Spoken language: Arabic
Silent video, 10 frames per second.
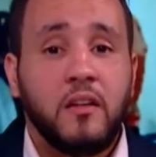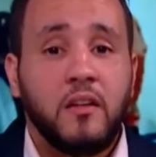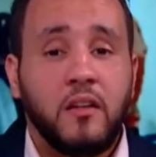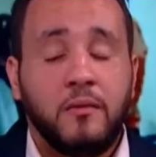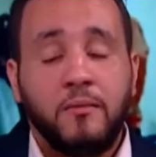
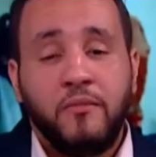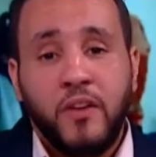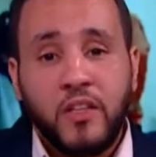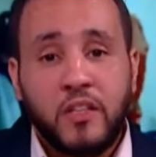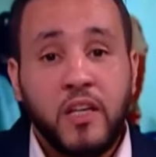آه،
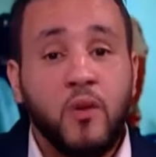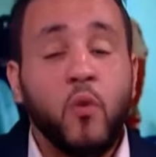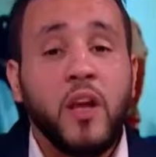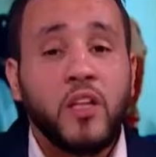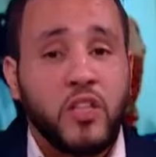في الجزائر
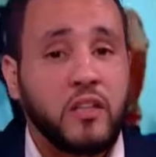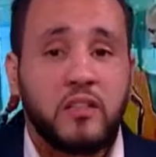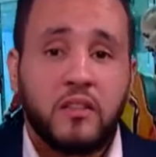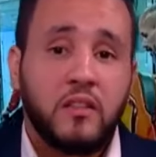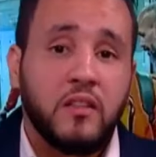ولا
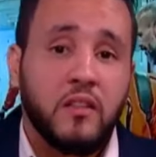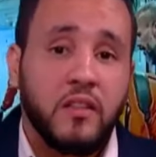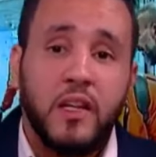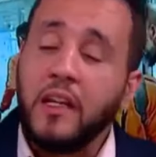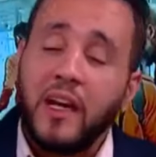شخص
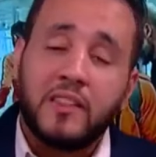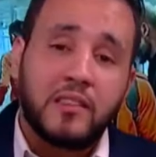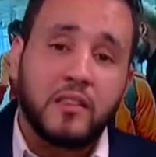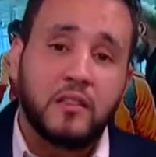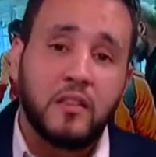يعني
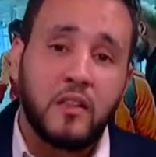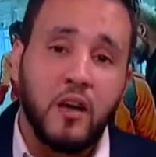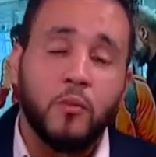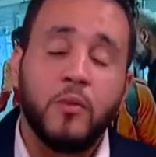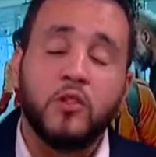خصص
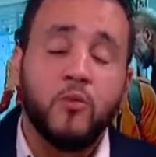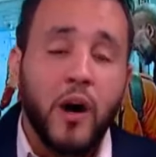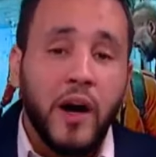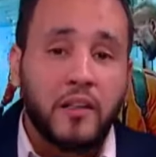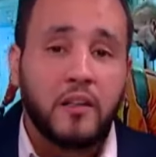أو
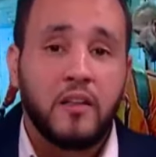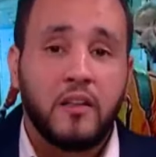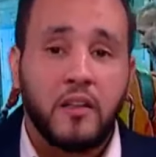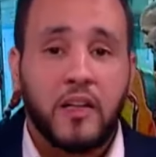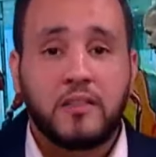مجموعات
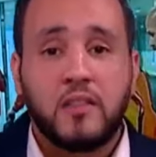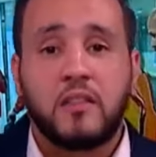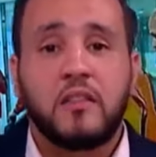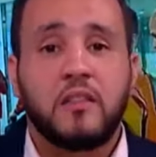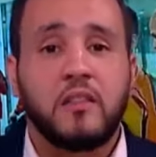
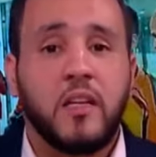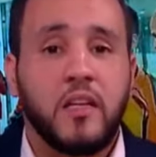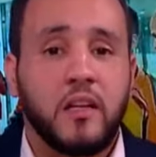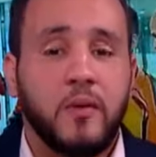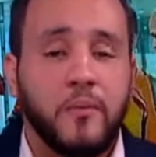خصصت
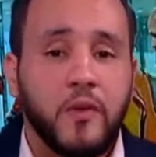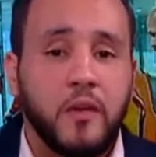ذلك